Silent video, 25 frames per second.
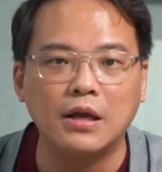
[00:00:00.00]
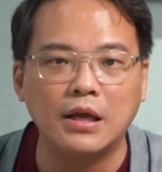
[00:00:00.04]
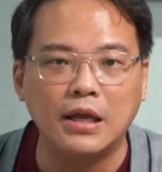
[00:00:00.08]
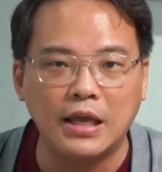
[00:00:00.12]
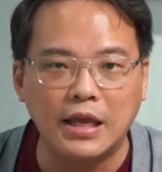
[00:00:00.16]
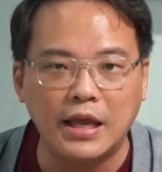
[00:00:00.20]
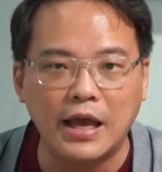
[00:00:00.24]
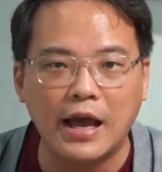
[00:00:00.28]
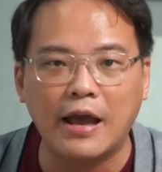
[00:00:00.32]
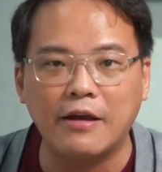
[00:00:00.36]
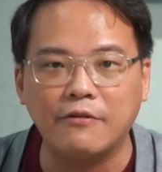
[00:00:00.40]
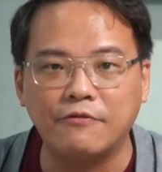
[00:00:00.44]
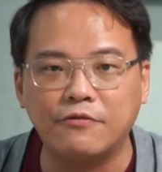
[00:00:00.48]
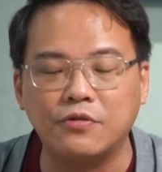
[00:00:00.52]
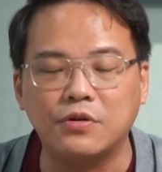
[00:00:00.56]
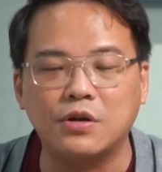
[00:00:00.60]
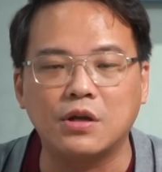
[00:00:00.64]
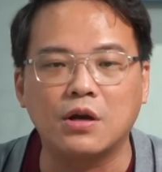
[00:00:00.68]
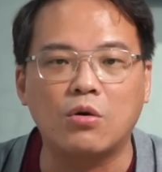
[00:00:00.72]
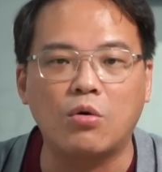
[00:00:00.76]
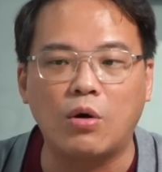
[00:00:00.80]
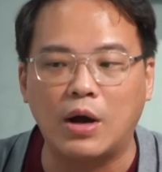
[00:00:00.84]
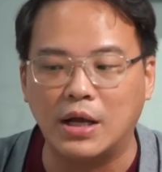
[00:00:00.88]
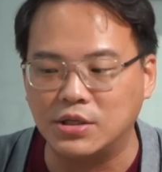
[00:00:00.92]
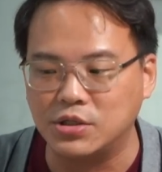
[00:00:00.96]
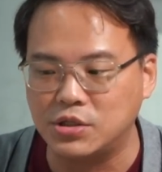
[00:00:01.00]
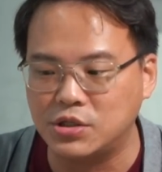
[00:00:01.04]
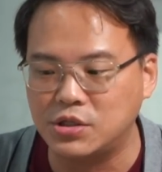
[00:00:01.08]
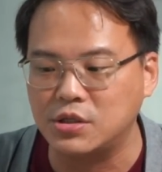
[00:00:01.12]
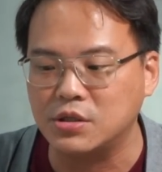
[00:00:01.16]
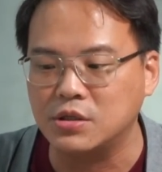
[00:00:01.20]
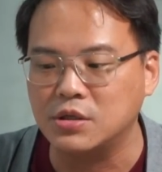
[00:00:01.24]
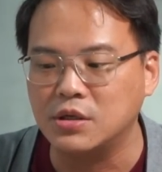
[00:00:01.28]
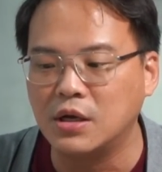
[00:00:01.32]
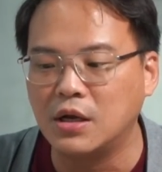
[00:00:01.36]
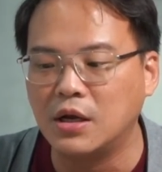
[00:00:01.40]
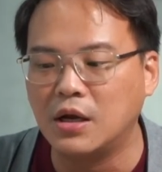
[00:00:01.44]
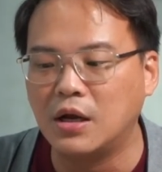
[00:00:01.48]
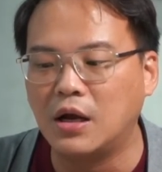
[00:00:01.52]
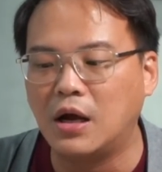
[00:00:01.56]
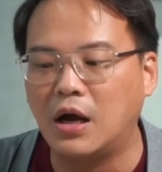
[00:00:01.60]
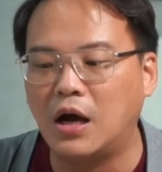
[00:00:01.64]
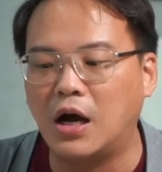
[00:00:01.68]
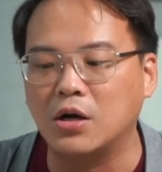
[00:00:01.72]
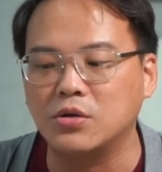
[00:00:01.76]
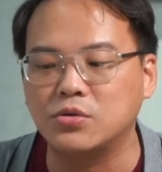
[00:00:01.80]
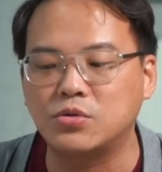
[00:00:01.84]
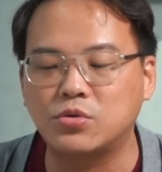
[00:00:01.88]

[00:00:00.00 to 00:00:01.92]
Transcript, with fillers: e h e b 的款式啊。